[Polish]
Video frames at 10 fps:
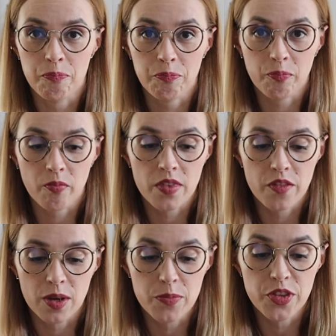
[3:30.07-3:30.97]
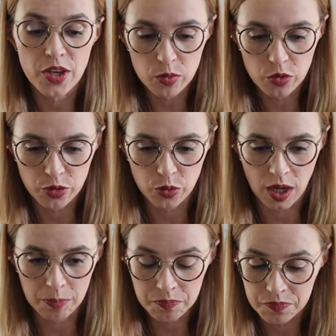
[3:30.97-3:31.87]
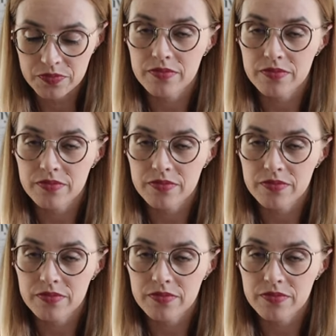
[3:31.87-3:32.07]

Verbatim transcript: mm, Wam nie mówiłam.